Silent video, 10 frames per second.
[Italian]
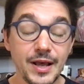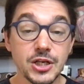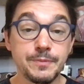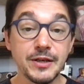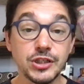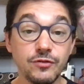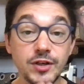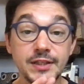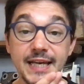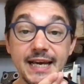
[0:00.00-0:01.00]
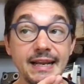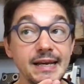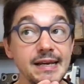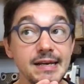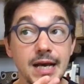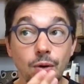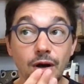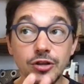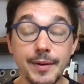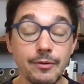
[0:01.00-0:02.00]
Spesso e volentieri,
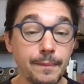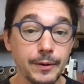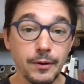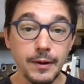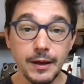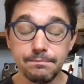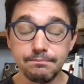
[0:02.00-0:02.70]
quando abbiamo pro- eh,